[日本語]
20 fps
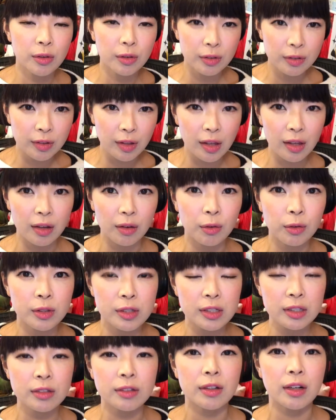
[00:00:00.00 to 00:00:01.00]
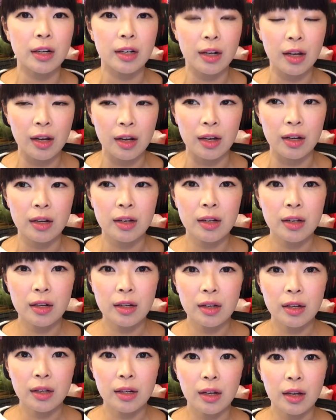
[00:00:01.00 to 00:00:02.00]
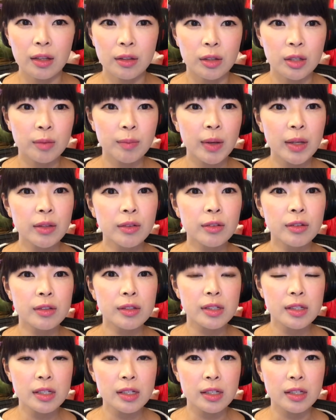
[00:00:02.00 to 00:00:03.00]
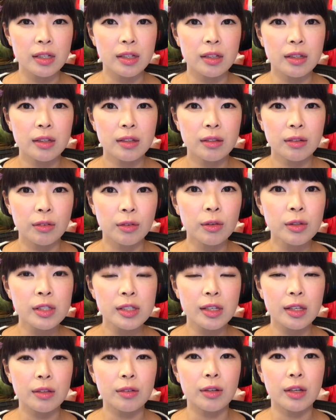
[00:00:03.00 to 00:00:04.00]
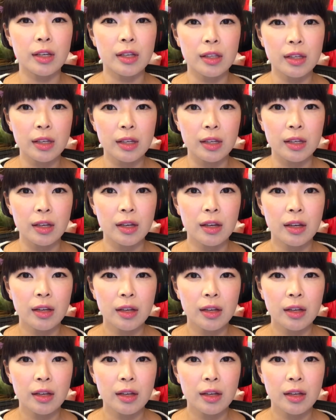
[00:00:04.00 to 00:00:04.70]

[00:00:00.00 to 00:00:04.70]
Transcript: うせ落ちるからあの今のうちにその落ちた時に